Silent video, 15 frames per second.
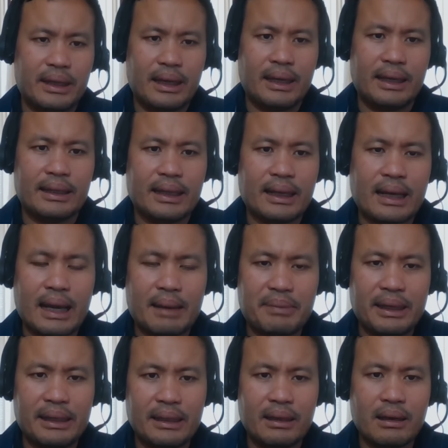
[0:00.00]
เคนะครับ
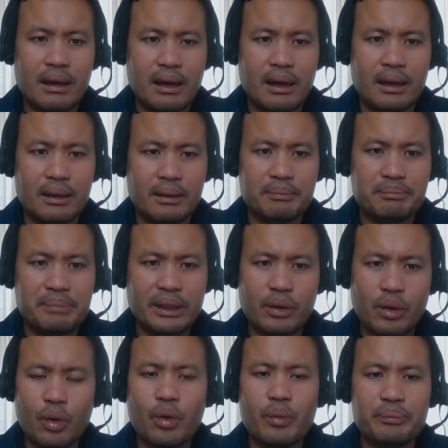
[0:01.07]
อันนี้ก็เป็น
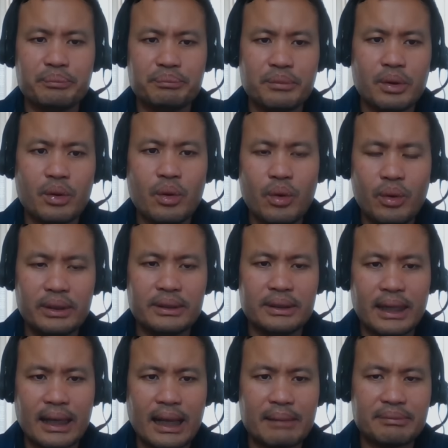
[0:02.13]
กลุ่มหุ้น
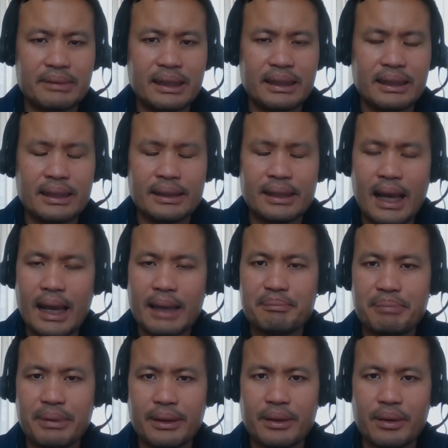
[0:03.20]
นะครับที่ได้
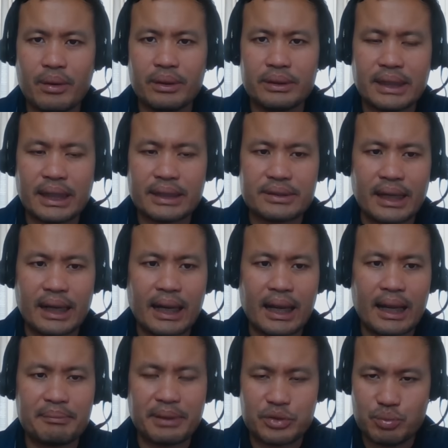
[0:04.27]
ประโยชน์จากสถานกา
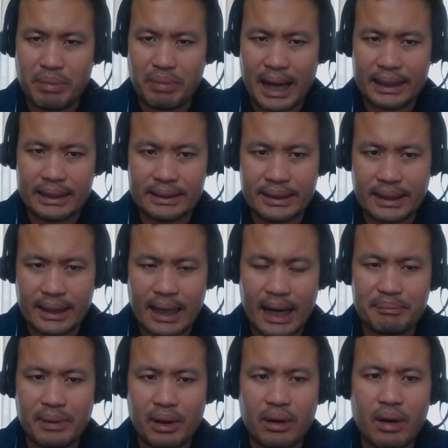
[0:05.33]
รณ์ปัจจุบันนะครั
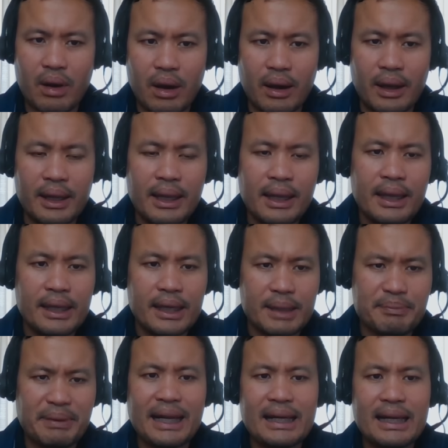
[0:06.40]
บแล้วก็อีก
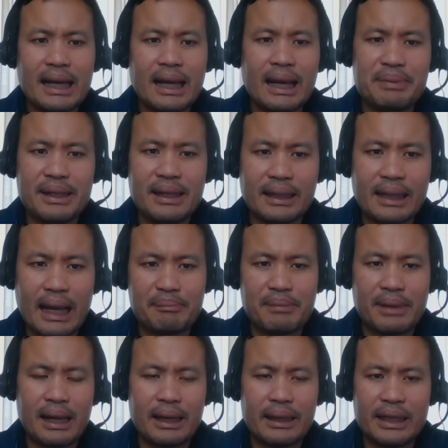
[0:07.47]
ประเด็นหนึ่งครับพี่นิดครับ
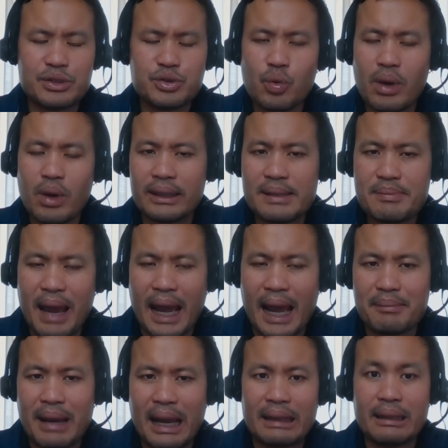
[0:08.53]
และในช่วงที่ผ่าน
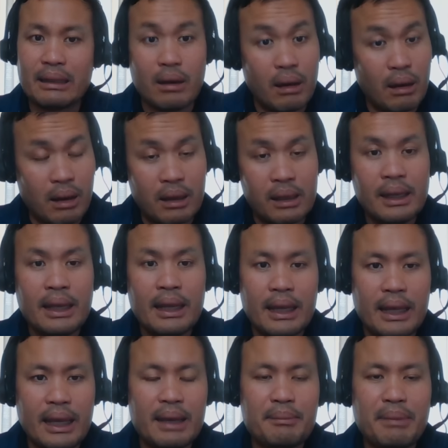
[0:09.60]
มานี่ก็
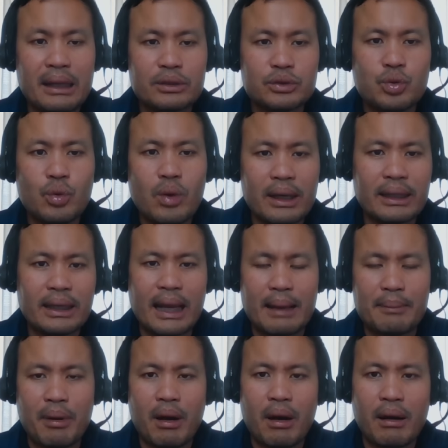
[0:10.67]
เอ๊ะบางช่วงเนี่ย
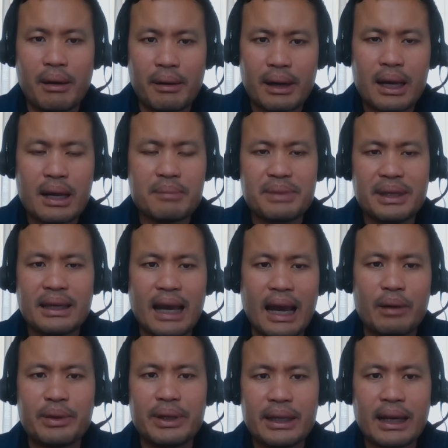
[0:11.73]
พอเริ่มมีข่า
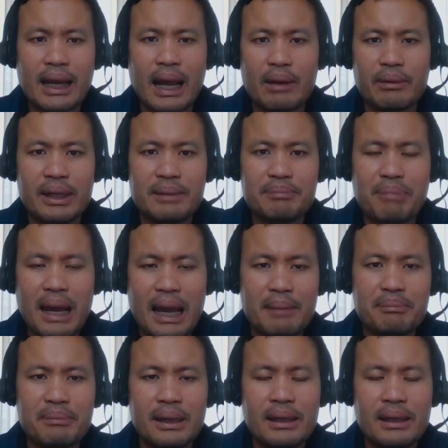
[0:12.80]
วดีข่าวดีปั๊บ